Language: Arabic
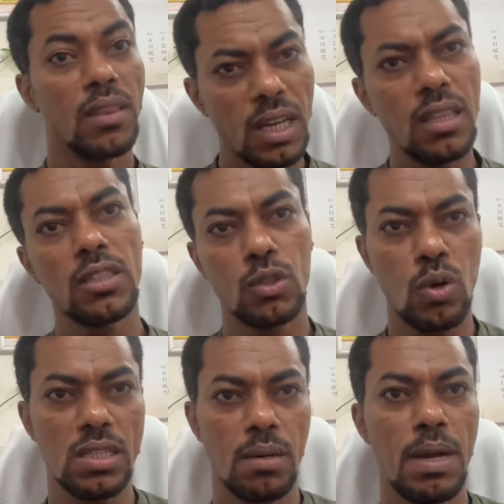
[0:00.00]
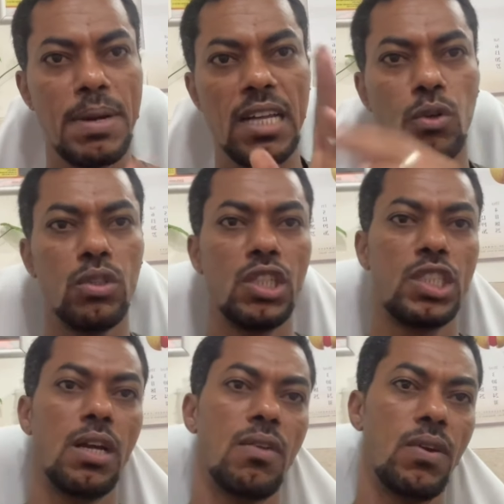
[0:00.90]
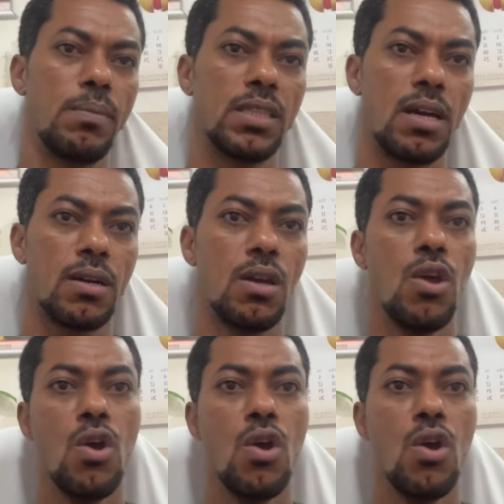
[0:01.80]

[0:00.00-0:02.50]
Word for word: تقدر تتواصل ما ما حتقعد تتشرف في المطار